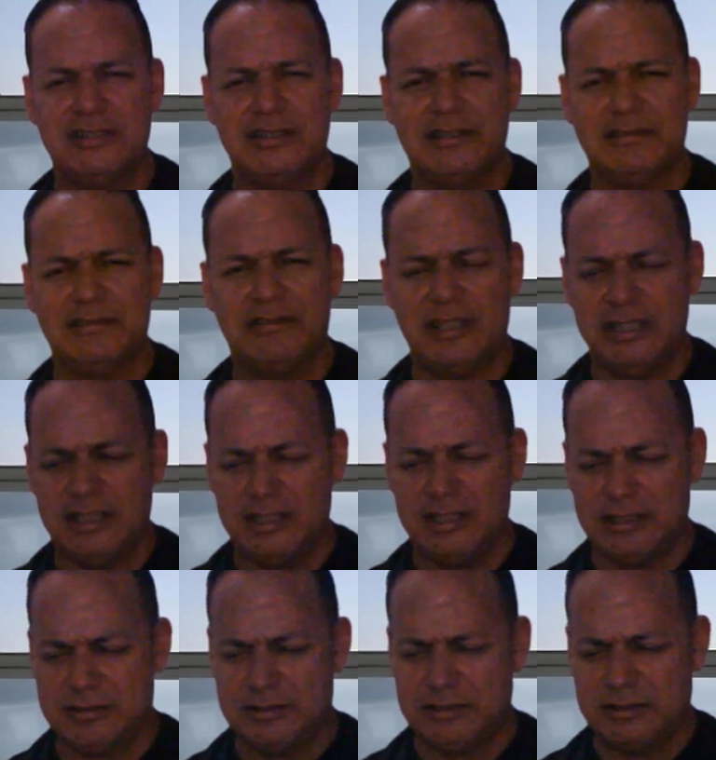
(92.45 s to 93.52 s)
não é
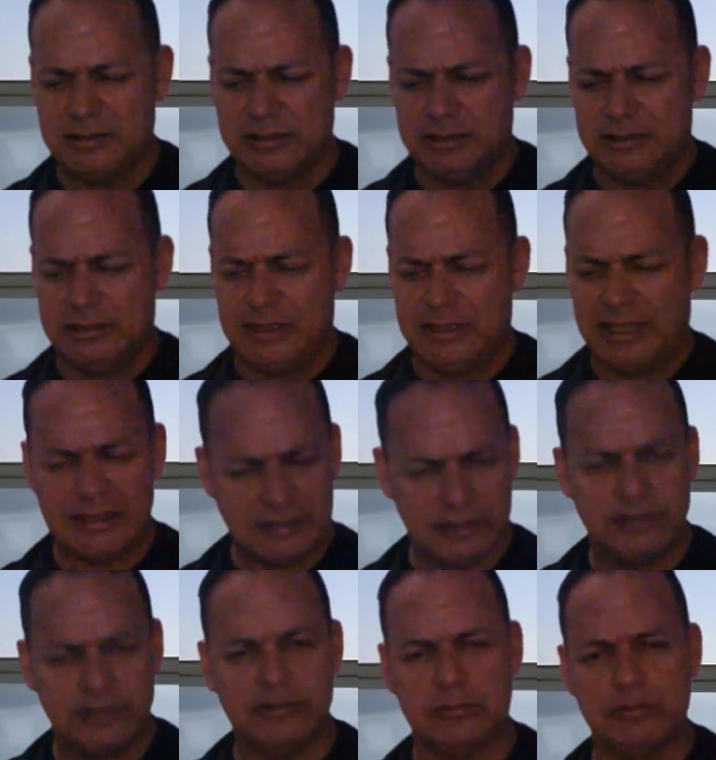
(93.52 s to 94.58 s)
possível que o time
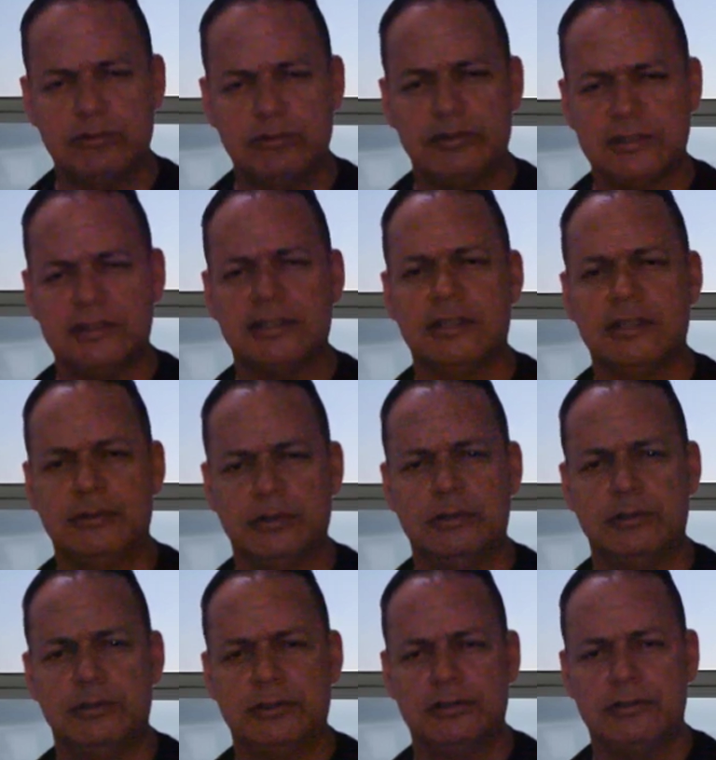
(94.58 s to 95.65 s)
tenha
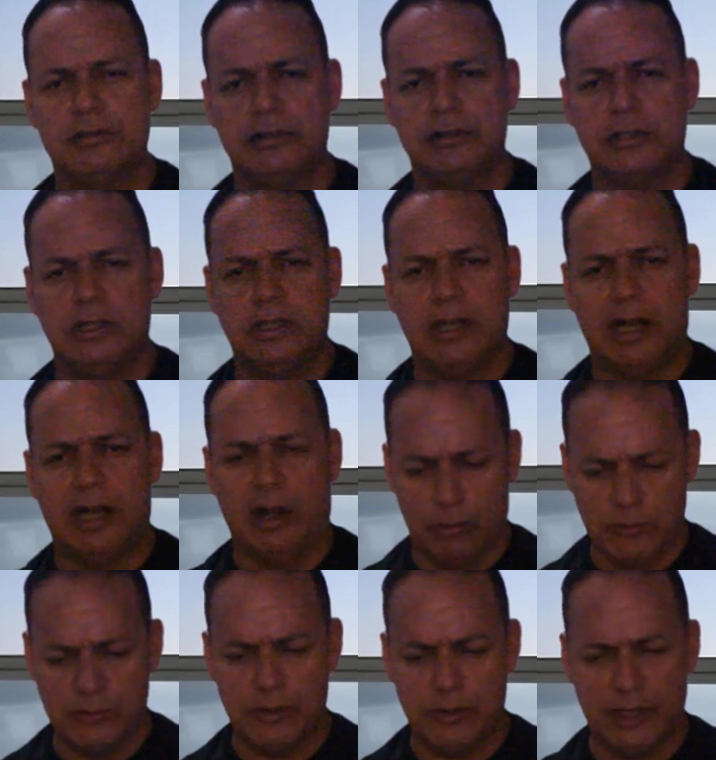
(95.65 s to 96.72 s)
essa
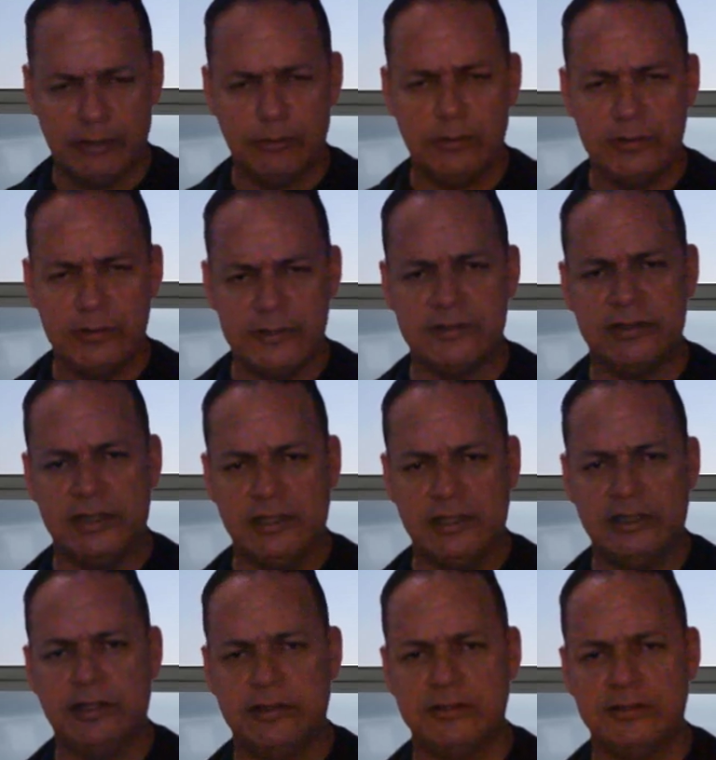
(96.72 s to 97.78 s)
atitude que teve hoje.